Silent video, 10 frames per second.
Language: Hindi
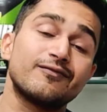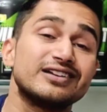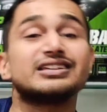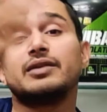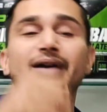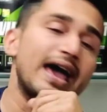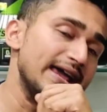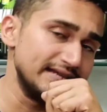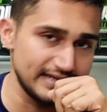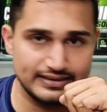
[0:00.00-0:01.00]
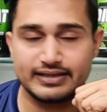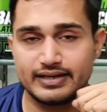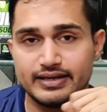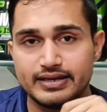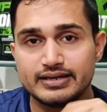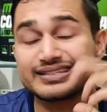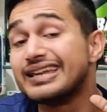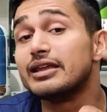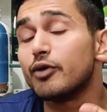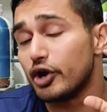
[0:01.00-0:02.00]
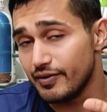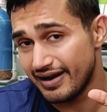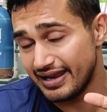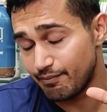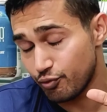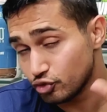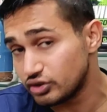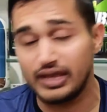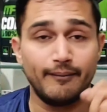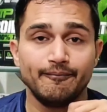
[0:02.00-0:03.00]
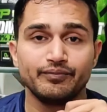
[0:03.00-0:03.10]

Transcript: वजन बढ़ाया जा सके स्किनी बॉडी वाले पूछते हैं